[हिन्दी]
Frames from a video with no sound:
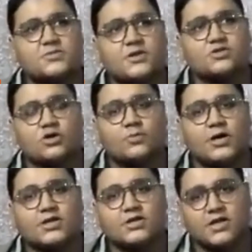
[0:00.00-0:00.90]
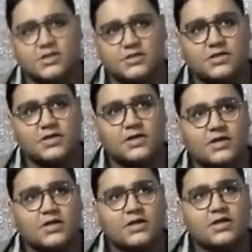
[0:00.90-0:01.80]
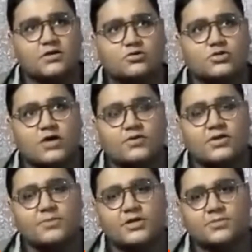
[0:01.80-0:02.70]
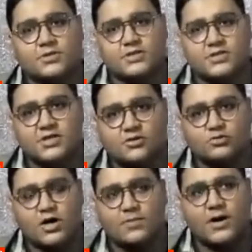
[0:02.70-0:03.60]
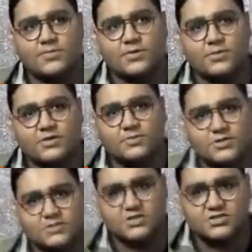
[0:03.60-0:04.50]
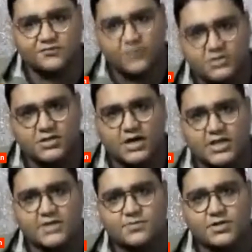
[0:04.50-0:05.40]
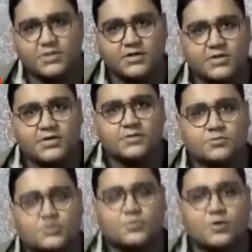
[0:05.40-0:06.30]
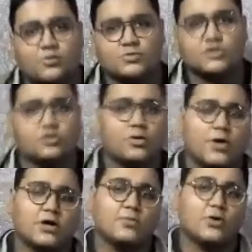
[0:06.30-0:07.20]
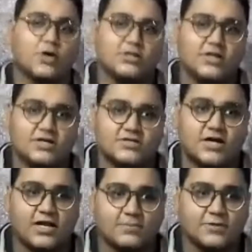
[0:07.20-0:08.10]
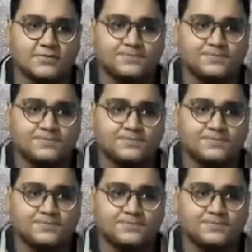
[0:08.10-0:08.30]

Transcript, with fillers: मैंने तौबा की नहीं थी लेकिन खुदावन ने मेरी मदद की खुदा बाप ने मेरी मदद की शफकत दिखाई अपनी मुझ पर और मुझे तौबा का मौका दिया इस साल भी